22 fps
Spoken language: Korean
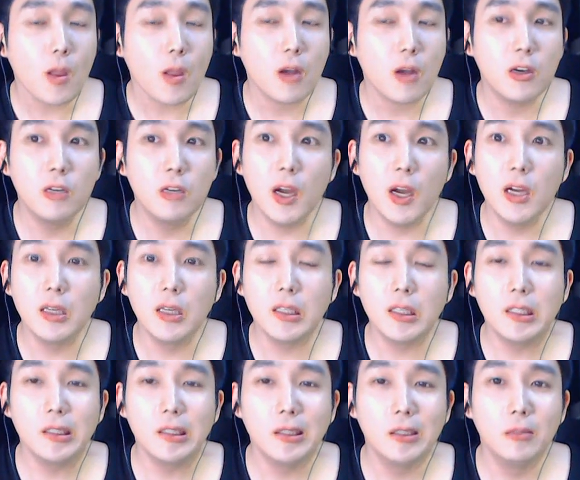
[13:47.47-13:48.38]

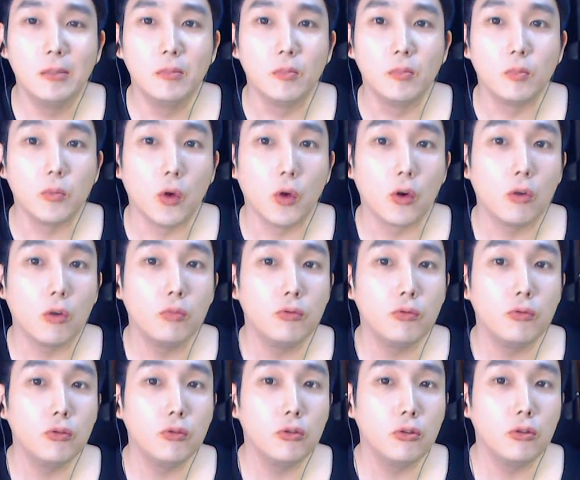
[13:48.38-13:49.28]
그만큼
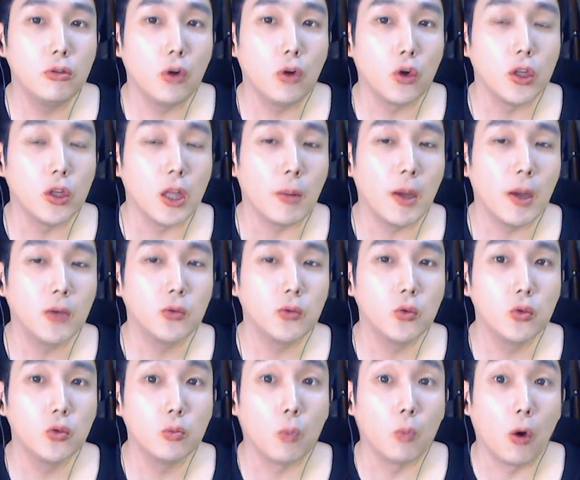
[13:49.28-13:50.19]
여러분들 여기 내
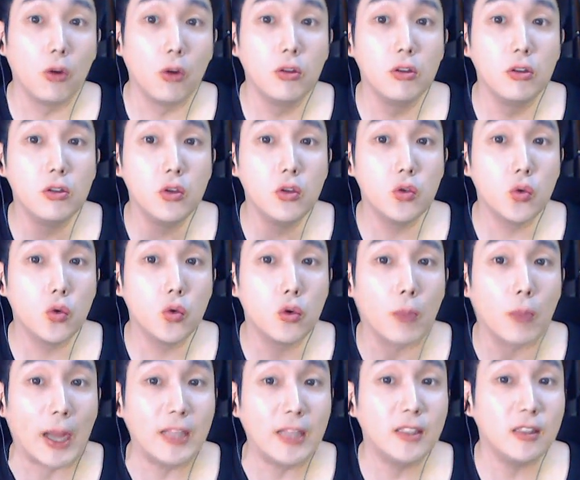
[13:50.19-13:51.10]
방송 좀 먹는
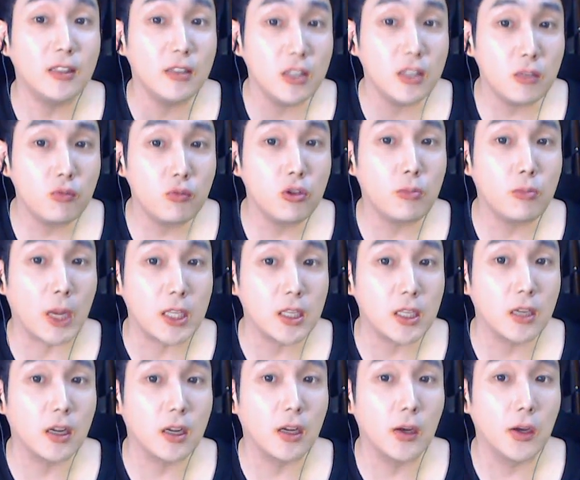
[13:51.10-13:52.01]
쪽으로 많이 쓰시는 분들
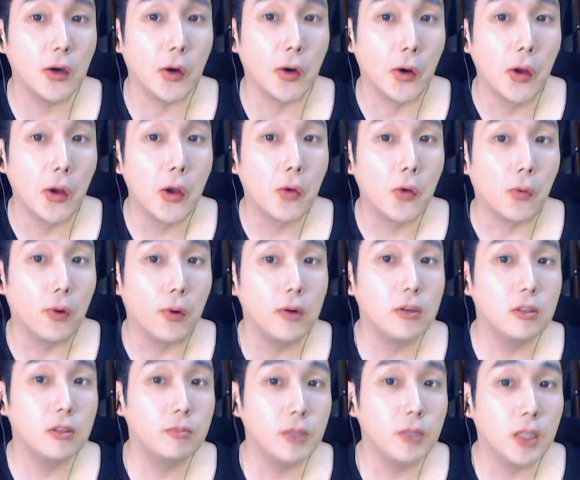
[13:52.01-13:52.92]
많잖아요.
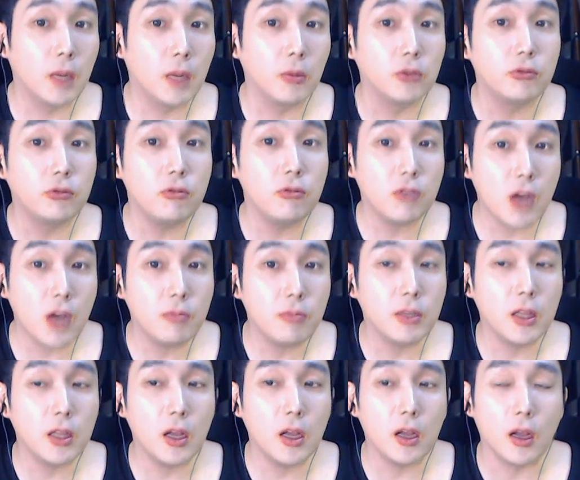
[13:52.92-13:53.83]
월급이나 뭐
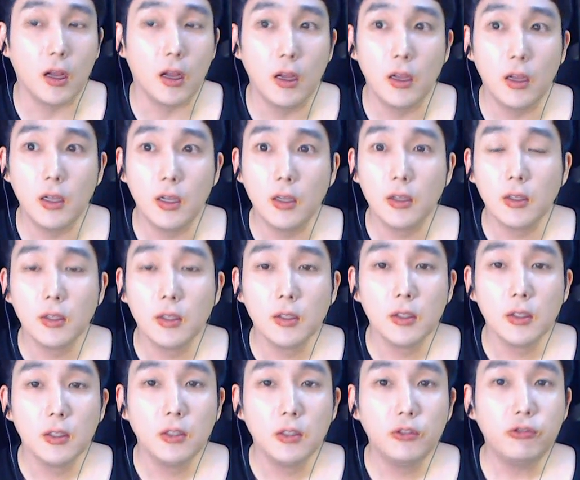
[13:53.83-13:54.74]
술값이나
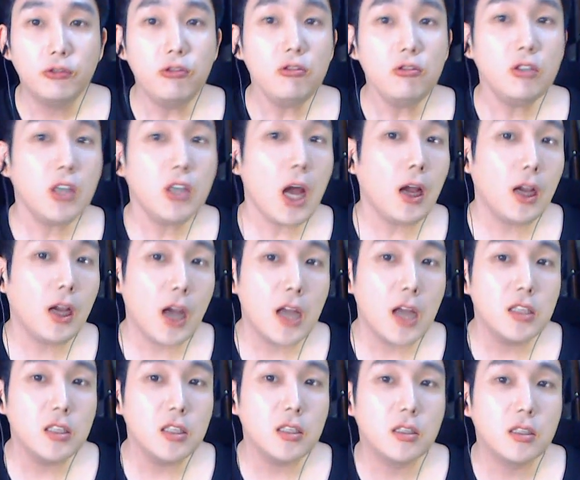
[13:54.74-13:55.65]

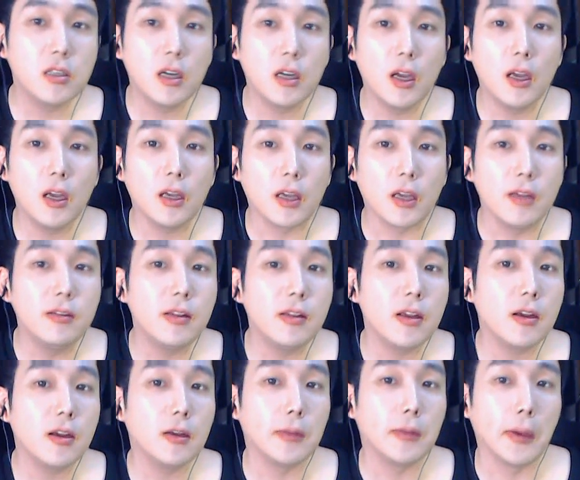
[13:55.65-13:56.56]
술값까지 그게
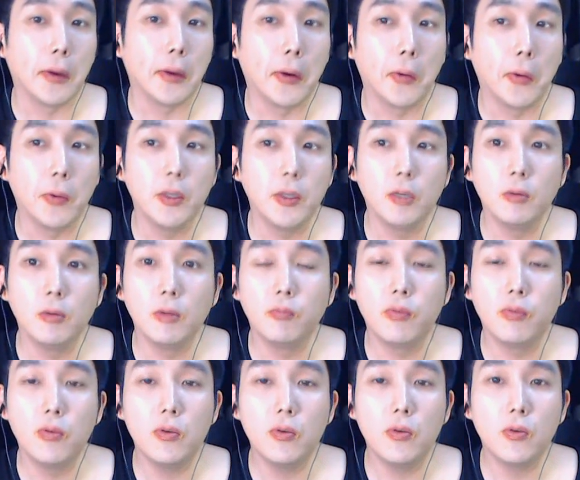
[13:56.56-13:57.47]
겐세가 돼요.
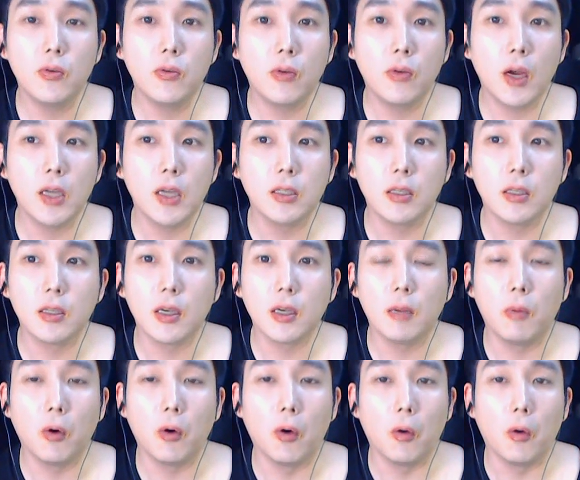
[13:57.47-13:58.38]
왜냐면 블로그가 이제
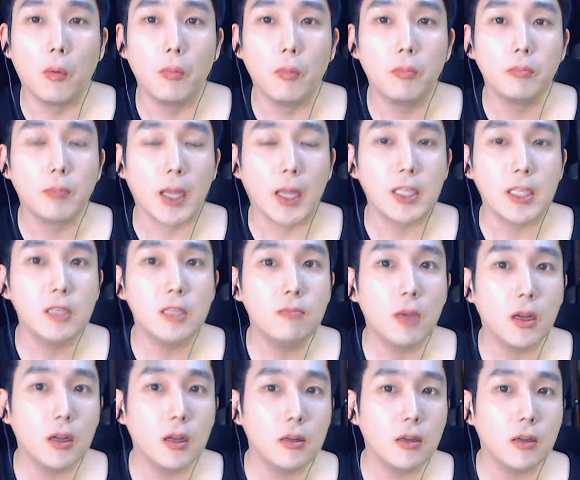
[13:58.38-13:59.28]
제가 뭐
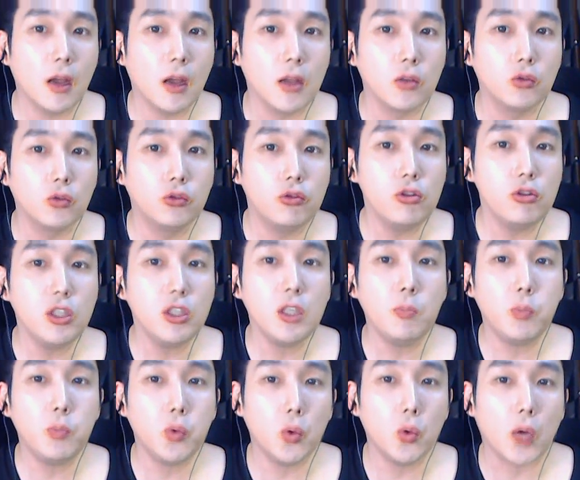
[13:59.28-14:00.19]
맛집만 하는 게 아니고
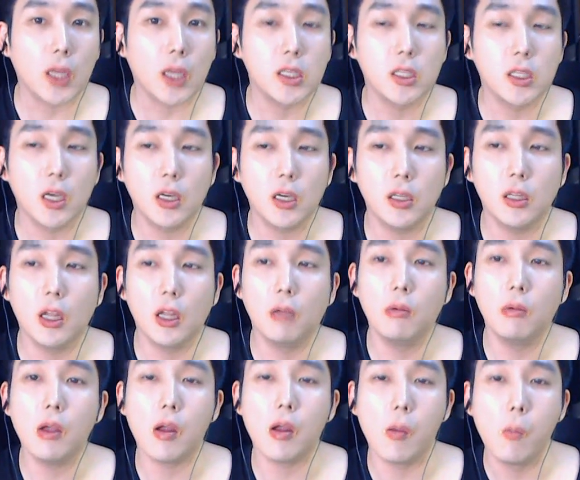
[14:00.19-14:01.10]
술집도 같이 하기
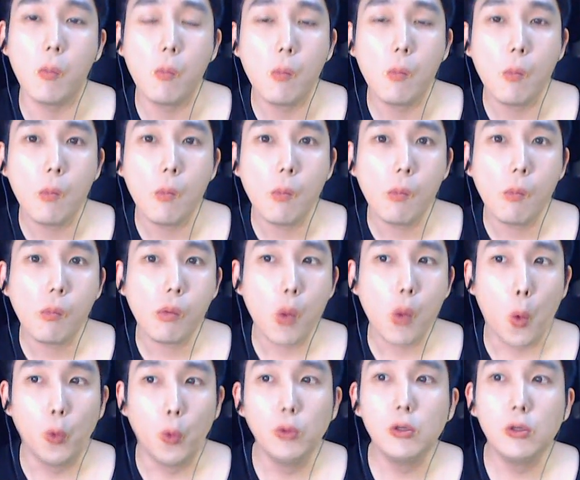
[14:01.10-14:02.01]
때문에
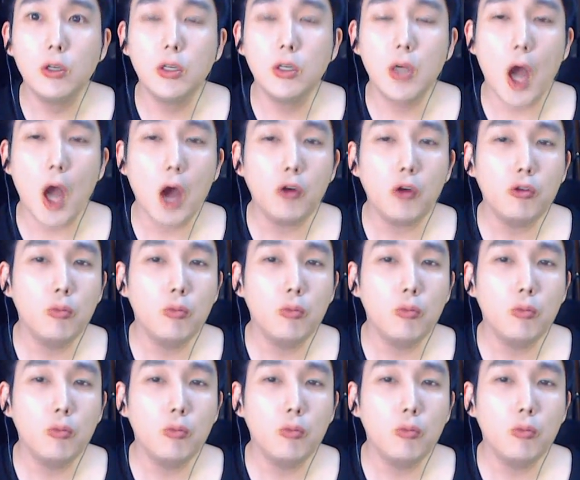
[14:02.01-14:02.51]
오늘 하루